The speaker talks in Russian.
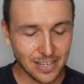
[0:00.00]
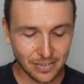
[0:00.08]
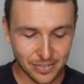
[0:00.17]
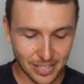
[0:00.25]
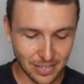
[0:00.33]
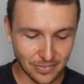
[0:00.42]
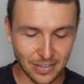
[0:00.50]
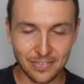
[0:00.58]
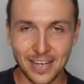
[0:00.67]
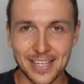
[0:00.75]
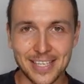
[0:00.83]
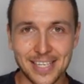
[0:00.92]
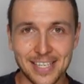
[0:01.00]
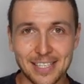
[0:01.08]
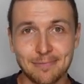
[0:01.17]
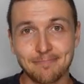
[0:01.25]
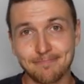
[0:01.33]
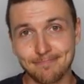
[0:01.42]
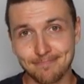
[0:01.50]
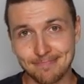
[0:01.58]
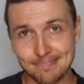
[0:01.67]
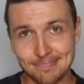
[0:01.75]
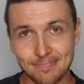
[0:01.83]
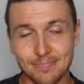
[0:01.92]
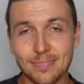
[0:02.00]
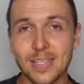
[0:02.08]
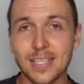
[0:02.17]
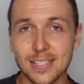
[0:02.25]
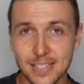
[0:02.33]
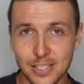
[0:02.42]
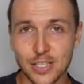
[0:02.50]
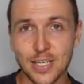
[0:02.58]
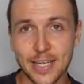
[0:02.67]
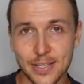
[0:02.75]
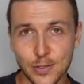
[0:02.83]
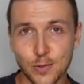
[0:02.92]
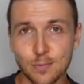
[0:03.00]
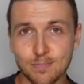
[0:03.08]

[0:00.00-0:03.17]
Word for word: в соревнованиях, к сожалению.